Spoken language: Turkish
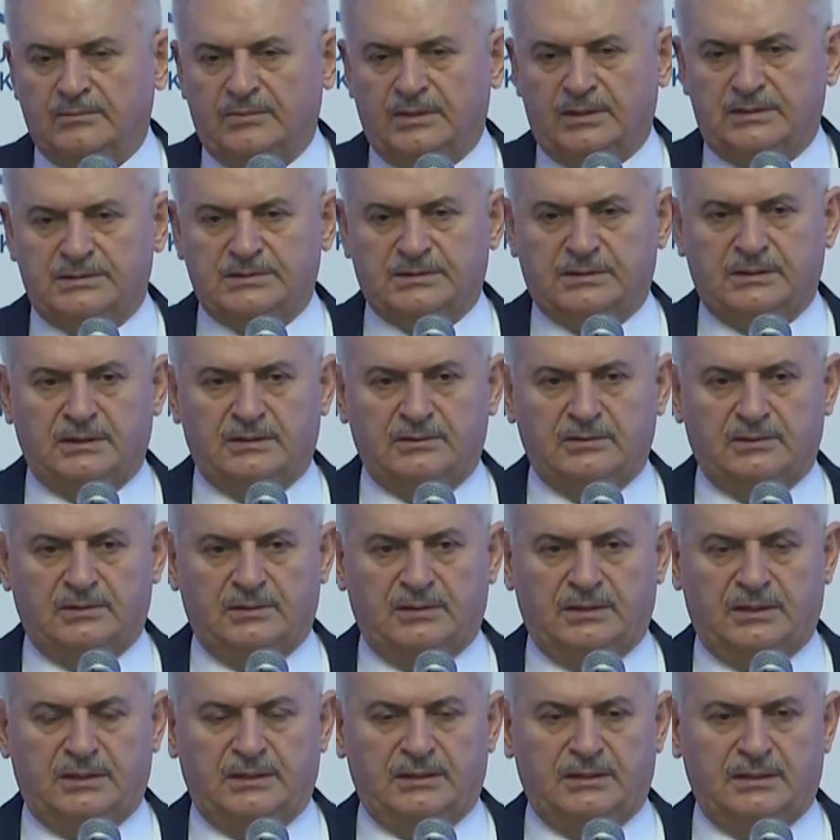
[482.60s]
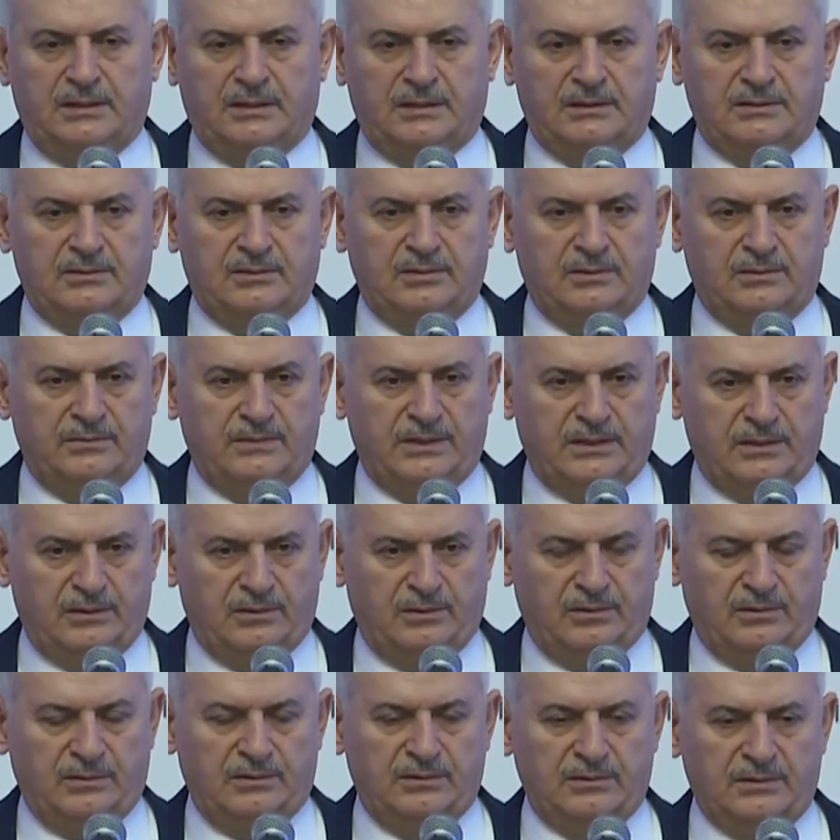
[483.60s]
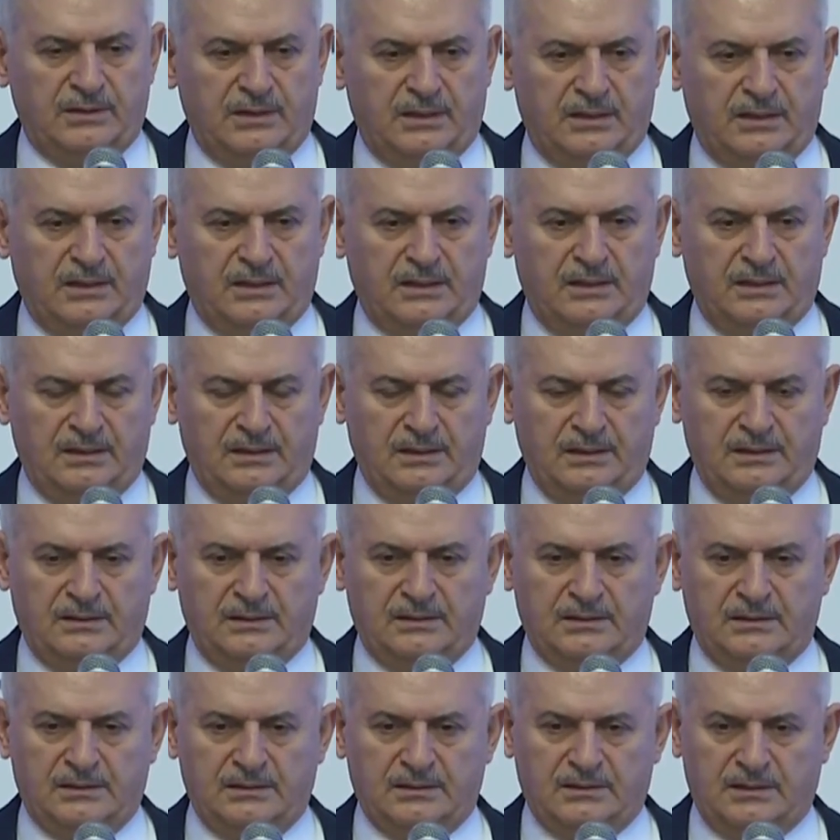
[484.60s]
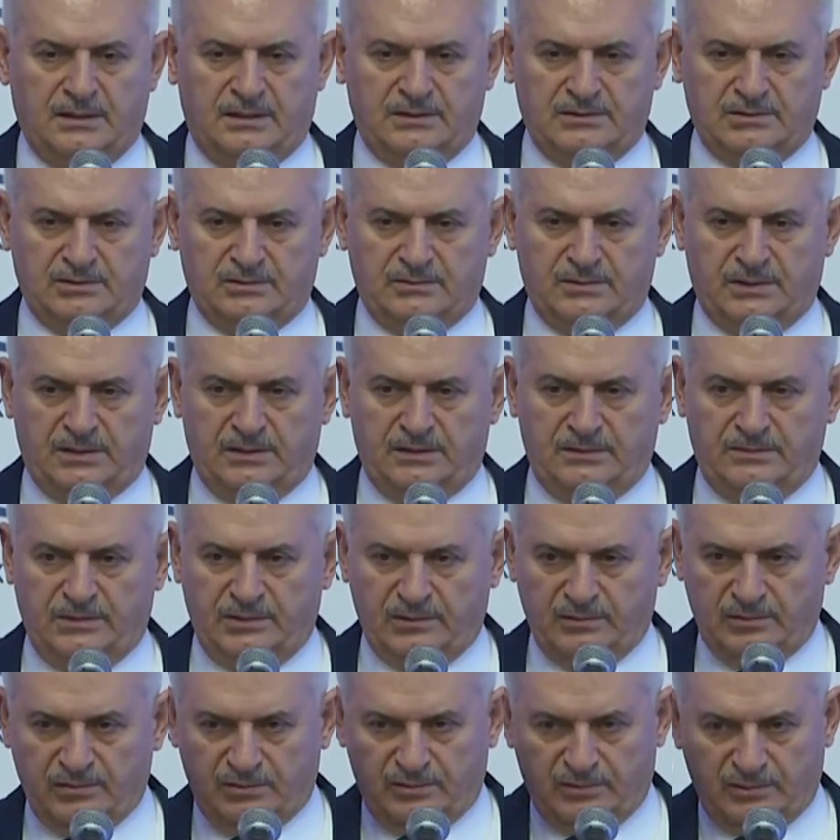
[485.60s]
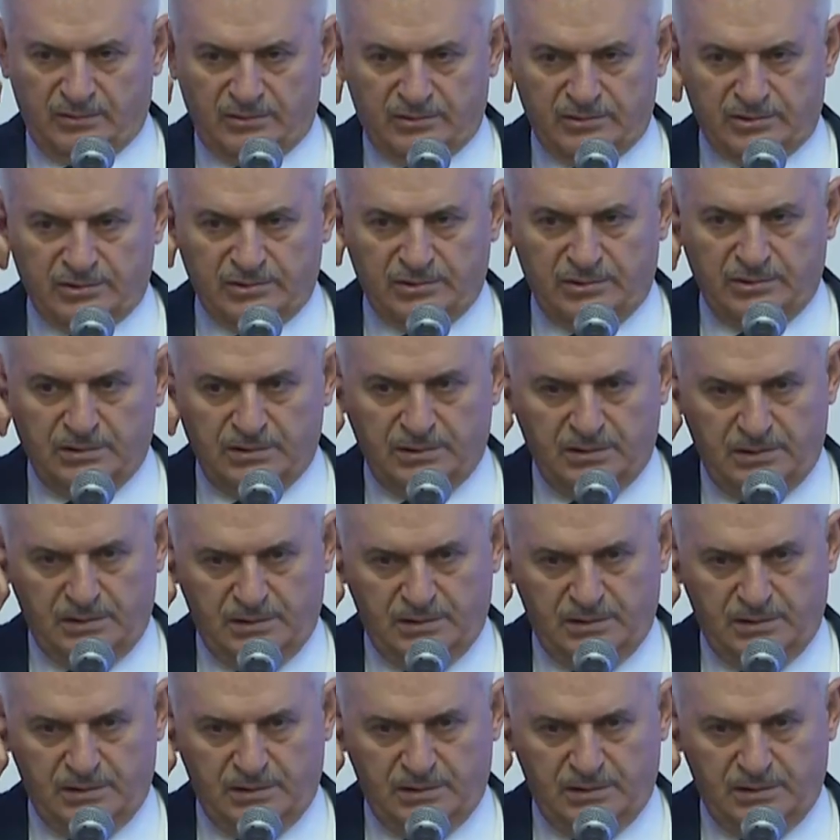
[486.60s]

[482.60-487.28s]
başkan olan Nihat Ömeroğlu değerli, tecrübeli bir hukukçu